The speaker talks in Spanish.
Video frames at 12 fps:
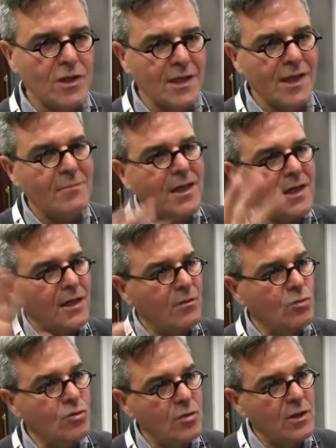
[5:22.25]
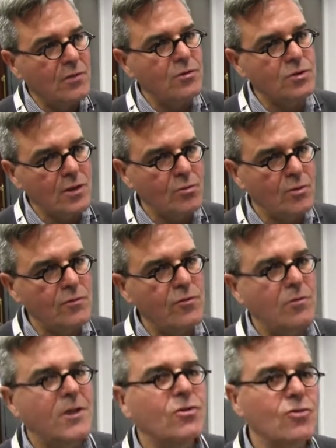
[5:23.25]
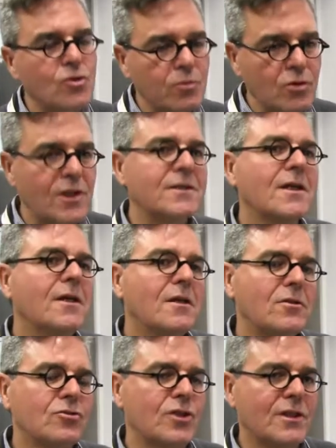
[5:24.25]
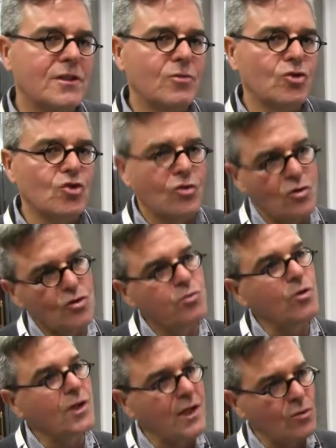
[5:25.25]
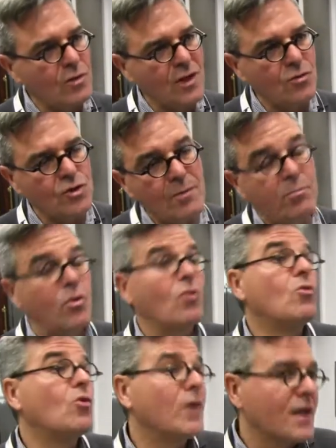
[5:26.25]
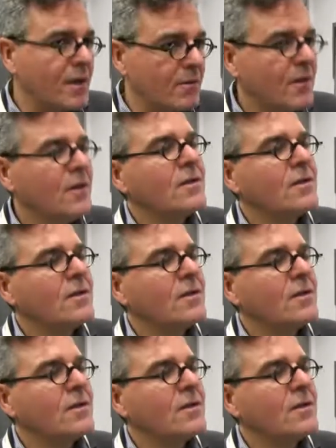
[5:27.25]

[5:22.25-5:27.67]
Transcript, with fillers: Y de qué manera en el mundo del libro este nuevo formato, los podcasts, los archivos sonoros pueden ayudarnos a promover,